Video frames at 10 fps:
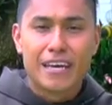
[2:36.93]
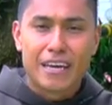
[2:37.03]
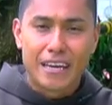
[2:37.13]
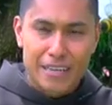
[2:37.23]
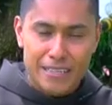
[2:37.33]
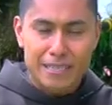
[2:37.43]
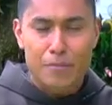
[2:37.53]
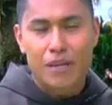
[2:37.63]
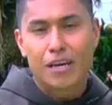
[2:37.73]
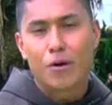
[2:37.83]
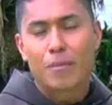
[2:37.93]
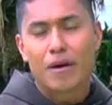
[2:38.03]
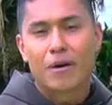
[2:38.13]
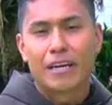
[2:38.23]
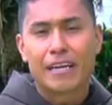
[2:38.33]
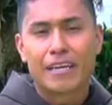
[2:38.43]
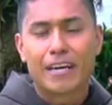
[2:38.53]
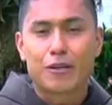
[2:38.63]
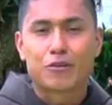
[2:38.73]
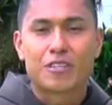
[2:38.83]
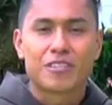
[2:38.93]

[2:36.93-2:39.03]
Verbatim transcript: en esta perícopa evangélica nos